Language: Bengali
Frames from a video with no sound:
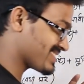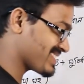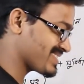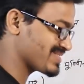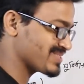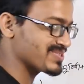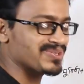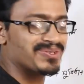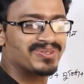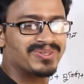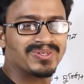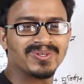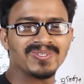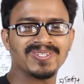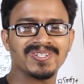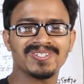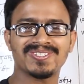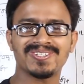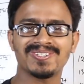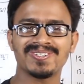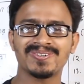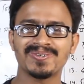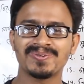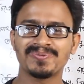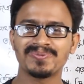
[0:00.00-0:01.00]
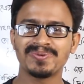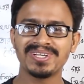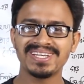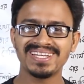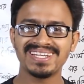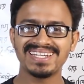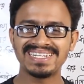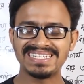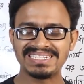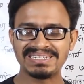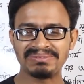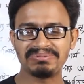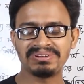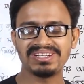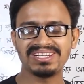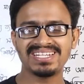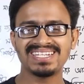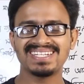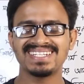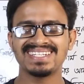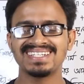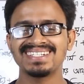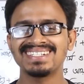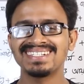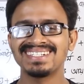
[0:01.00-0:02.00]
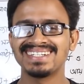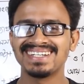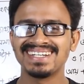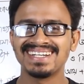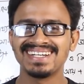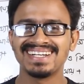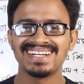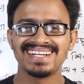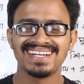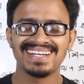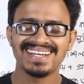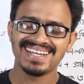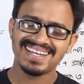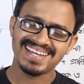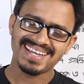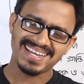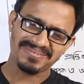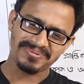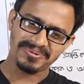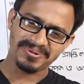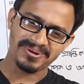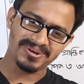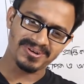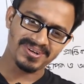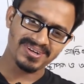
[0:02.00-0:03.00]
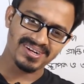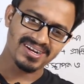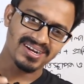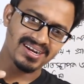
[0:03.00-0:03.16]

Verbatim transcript: সাজেশন দেওয়ার চেষ্টা করব ইন্টারমিডিয়েটের এবং